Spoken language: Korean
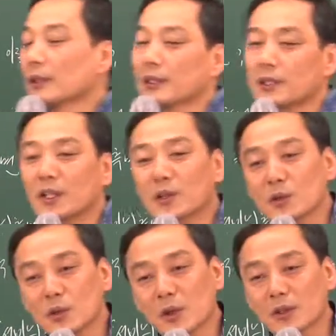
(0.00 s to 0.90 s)

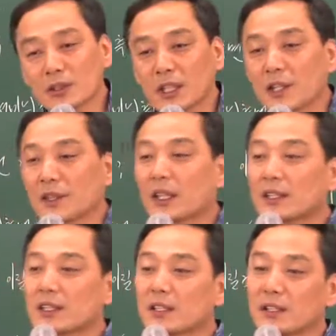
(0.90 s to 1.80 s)
전국지가
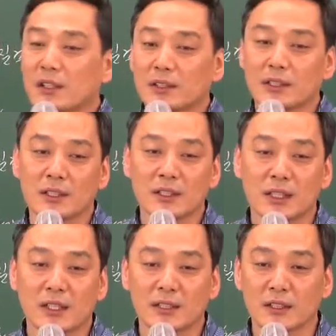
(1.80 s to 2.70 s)
아니라 지역적
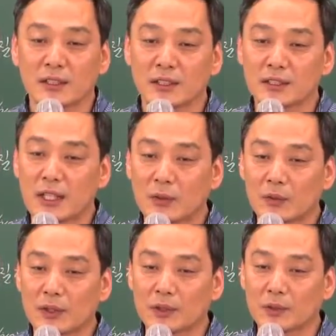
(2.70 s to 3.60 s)
시장 성격을
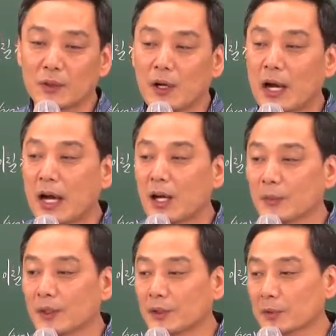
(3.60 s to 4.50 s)
갖고 있고
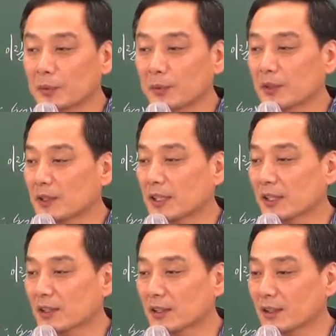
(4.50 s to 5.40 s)
하위 또는 부분
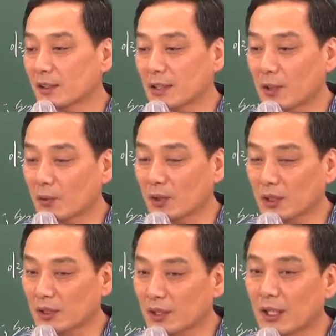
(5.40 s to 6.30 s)
시장 성격을 갖고
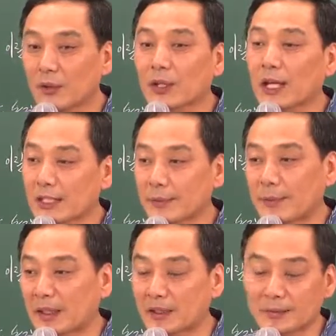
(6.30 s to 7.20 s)
있다. 여기 핵심
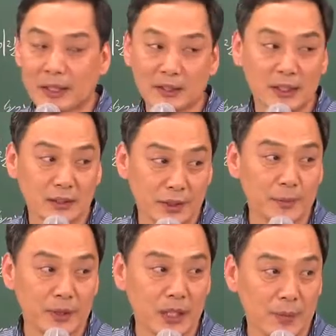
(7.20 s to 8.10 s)
말, 말을 그냥
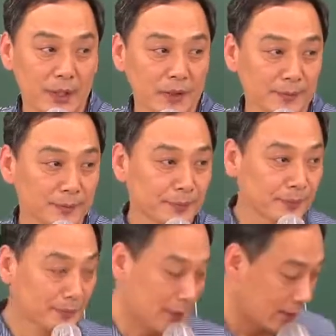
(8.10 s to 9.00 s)
그대로 번역하면
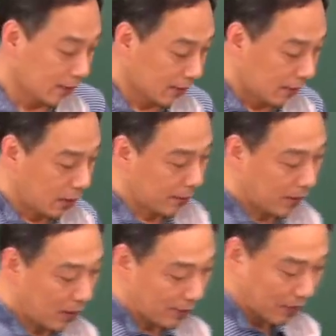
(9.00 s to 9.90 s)

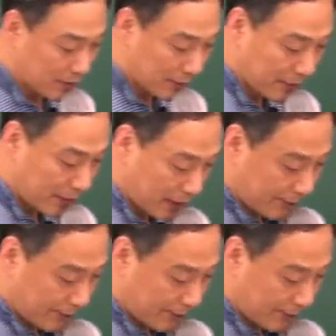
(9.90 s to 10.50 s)
2번 가보겠습니다.